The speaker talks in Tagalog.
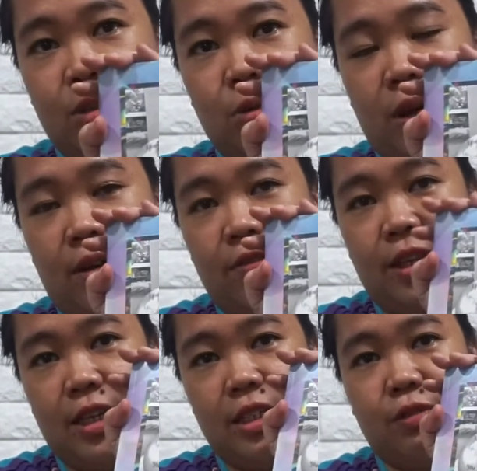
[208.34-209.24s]
to have
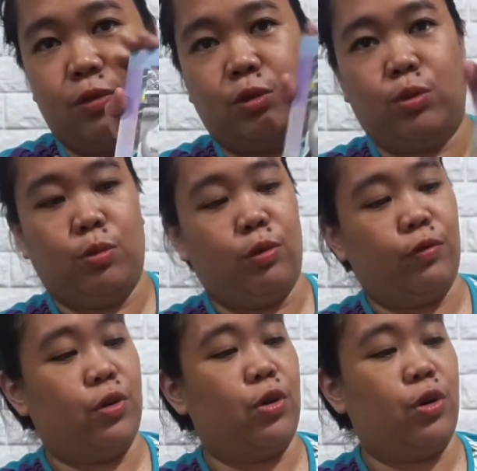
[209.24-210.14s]
this photo book
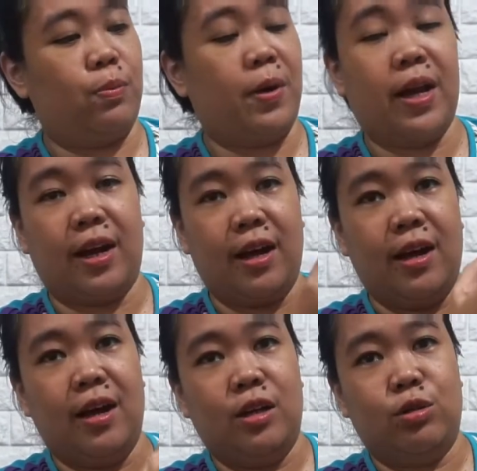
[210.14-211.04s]
for her para
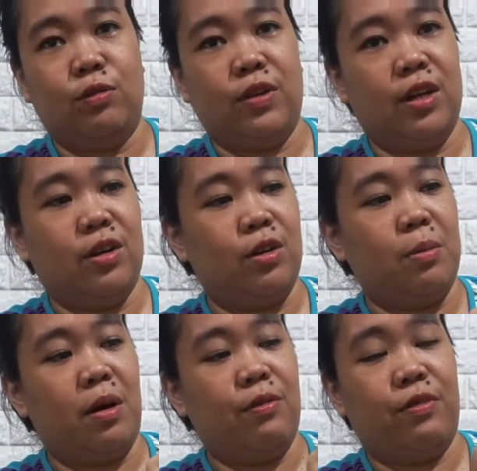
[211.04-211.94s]
souvenir ng
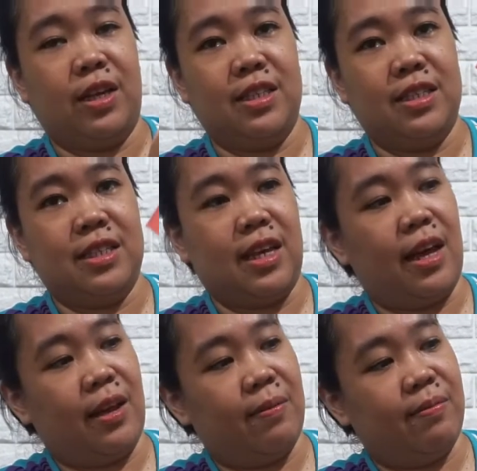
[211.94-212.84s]
mga friends
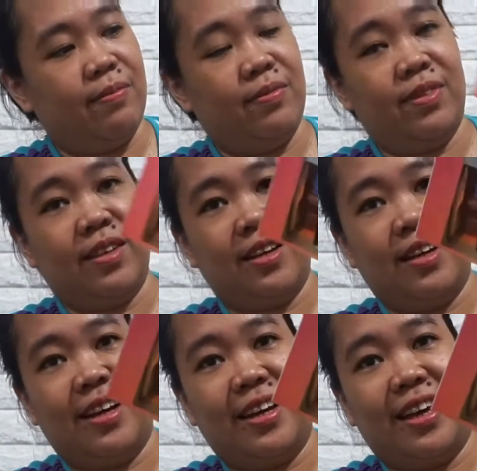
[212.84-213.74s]
niya
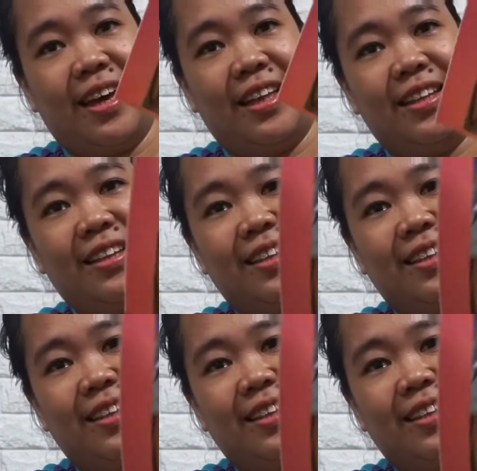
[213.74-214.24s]
ayan